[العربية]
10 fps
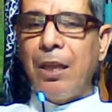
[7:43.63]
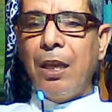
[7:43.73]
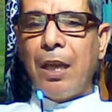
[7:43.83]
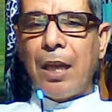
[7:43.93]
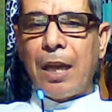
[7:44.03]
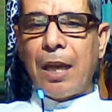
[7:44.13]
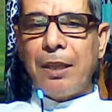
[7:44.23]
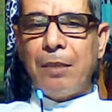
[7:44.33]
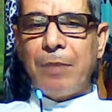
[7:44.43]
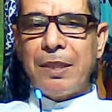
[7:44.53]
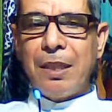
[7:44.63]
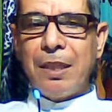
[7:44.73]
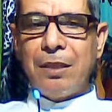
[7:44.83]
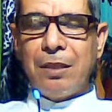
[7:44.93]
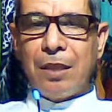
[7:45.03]
آه، عن المزيد
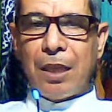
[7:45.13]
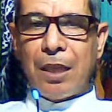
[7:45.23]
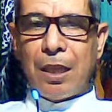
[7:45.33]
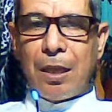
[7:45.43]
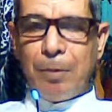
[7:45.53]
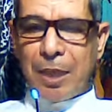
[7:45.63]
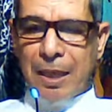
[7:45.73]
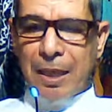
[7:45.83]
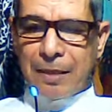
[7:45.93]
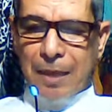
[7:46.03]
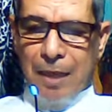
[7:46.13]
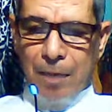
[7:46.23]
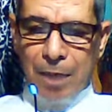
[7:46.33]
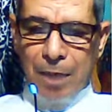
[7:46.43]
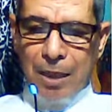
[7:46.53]
آه، من هذا
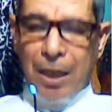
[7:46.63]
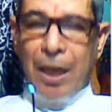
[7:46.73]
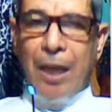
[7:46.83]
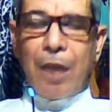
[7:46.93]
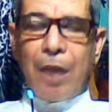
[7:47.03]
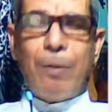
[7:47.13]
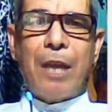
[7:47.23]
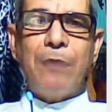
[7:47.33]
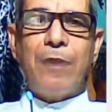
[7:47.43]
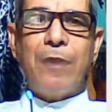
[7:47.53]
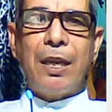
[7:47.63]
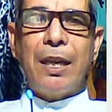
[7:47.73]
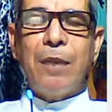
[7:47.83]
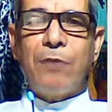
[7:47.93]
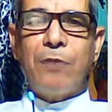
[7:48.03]
العمل آه، المعرفة
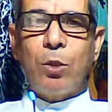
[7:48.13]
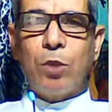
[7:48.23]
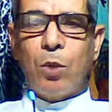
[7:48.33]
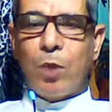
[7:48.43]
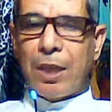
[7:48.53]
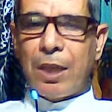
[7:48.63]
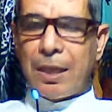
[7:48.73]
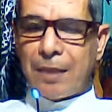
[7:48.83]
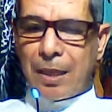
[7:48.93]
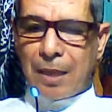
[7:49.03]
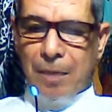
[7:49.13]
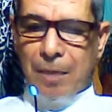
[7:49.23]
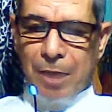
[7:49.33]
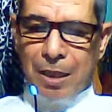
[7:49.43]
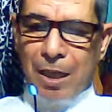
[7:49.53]
كيف يطور هذا
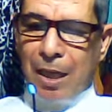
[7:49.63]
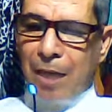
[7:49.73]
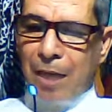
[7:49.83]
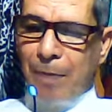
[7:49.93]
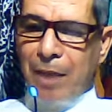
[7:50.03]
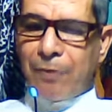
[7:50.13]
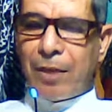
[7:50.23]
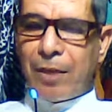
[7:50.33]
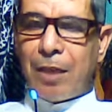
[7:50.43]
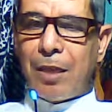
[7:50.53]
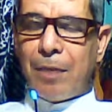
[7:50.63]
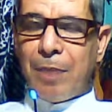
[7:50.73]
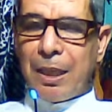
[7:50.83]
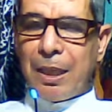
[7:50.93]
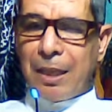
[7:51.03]
العمل المعرفة
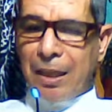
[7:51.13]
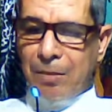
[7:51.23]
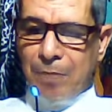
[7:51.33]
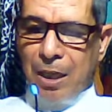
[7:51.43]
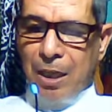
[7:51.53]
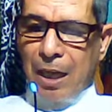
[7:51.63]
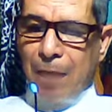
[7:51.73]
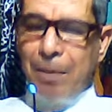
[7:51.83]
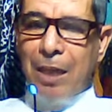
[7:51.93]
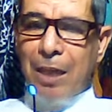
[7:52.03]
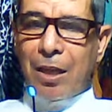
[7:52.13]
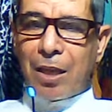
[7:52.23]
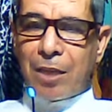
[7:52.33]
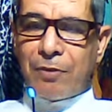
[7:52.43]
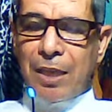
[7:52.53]
بالعلم أما الآخر
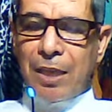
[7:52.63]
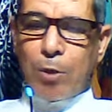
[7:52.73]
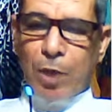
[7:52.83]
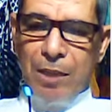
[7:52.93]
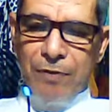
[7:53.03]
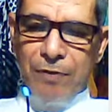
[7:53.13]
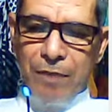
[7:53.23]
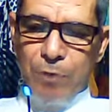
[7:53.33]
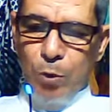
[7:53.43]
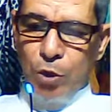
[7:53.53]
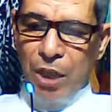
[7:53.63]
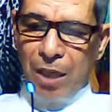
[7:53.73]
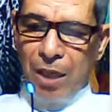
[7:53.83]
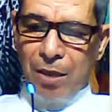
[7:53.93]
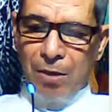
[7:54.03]
فلا يكلف نفسه شيء
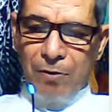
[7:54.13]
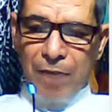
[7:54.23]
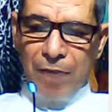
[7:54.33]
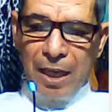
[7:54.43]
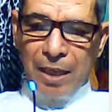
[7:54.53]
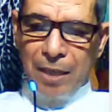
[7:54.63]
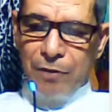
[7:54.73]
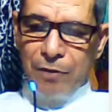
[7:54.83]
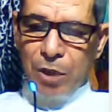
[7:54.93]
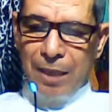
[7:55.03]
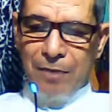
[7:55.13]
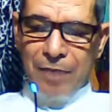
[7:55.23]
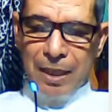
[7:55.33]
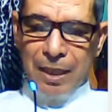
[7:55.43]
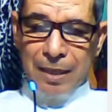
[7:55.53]
فيفشل في
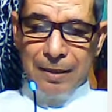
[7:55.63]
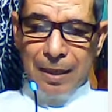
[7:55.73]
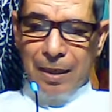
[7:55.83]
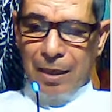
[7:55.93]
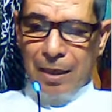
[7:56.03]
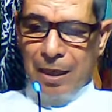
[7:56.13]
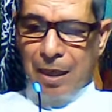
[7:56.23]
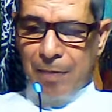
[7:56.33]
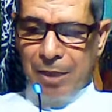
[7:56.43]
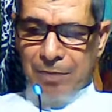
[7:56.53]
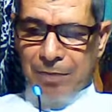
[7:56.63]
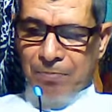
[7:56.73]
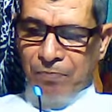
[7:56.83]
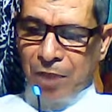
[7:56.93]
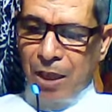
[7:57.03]
هذا العمل
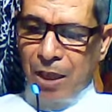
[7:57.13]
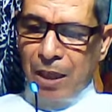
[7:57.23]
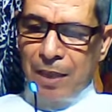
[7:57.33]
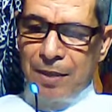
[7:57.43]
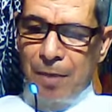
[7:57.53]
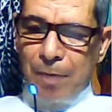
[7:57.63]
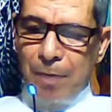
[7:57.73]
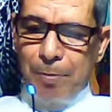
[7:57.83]
السبب